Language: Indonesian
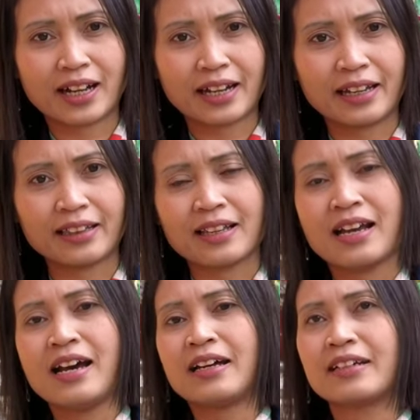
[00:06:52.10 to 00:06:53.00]
juga kaget
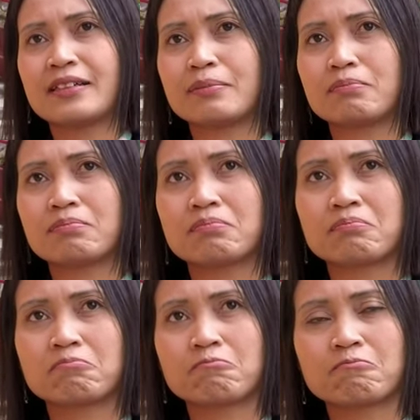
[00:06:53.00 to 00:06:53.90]
dan
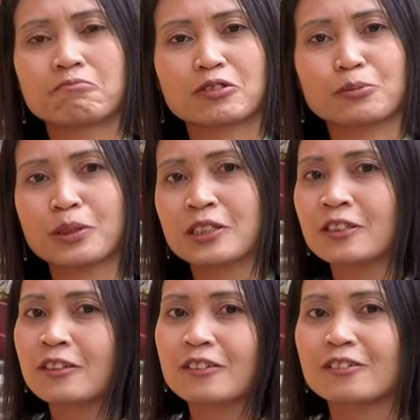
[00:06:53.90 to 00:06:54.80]
umur
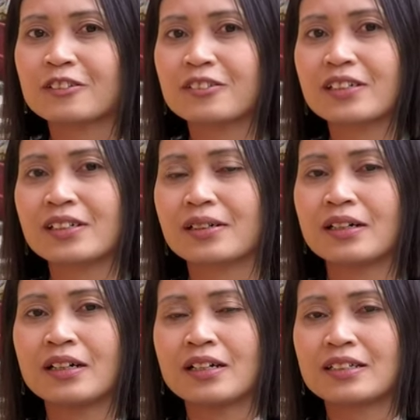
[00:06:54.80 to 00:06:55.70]
itu juga
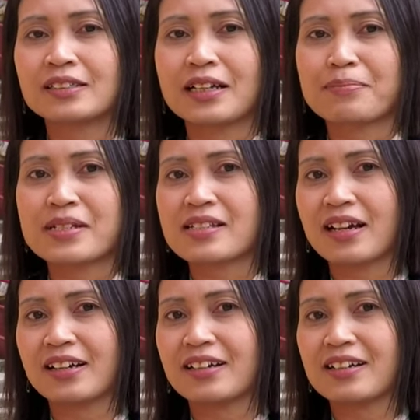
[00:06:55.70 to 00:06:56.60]
saya
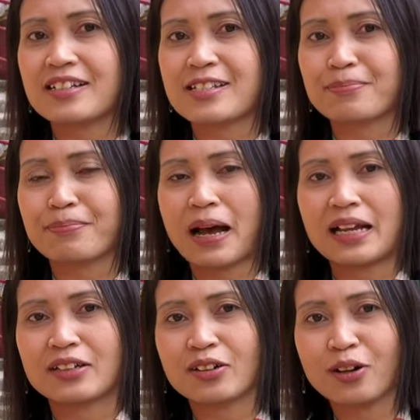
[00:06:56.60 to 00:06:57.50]
bisa ke
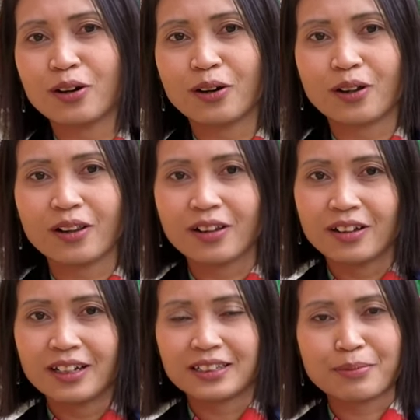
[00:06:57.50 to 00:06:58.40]
Spanyol
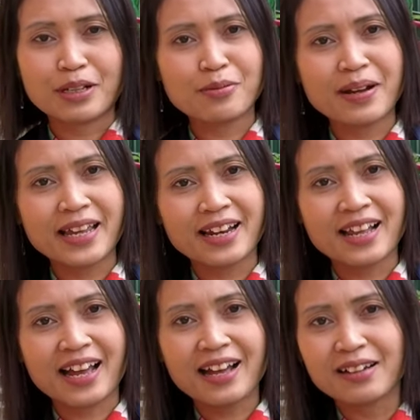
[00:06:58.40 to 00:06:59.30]
tapi lumayan
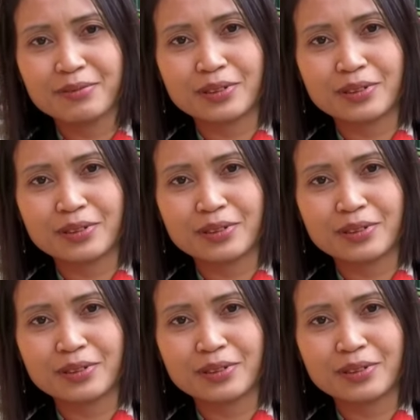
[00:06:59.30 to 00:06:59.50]
lah